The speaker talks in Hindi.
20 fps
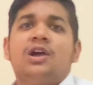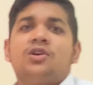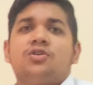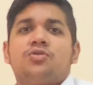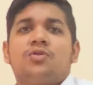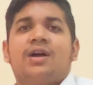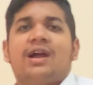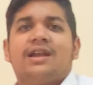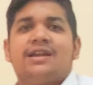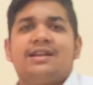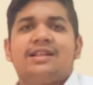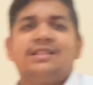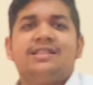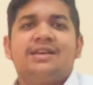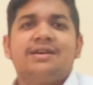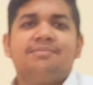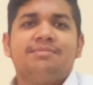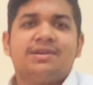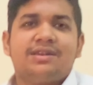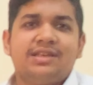to handle
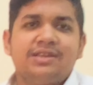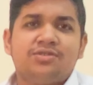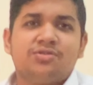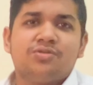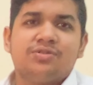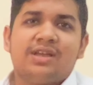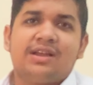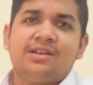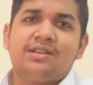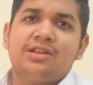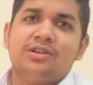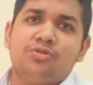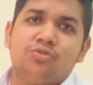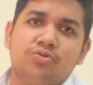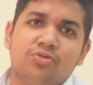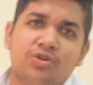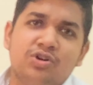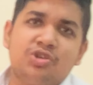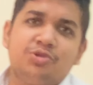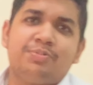their money so that they do
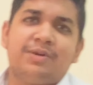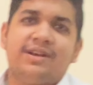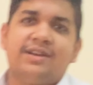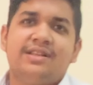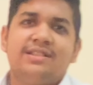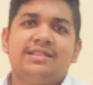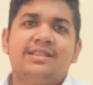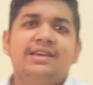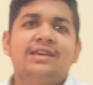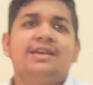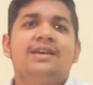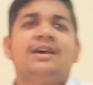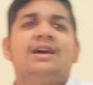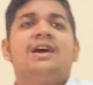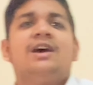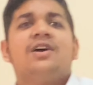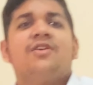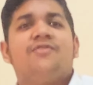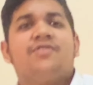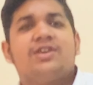not spend in the
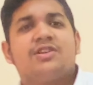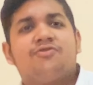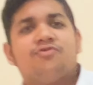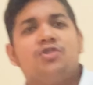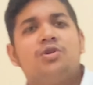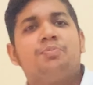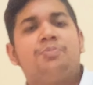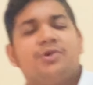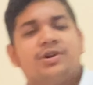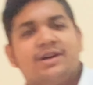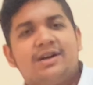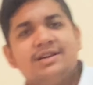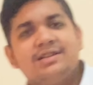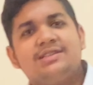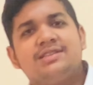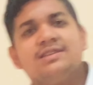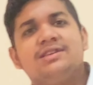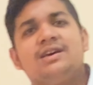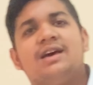wasteful products.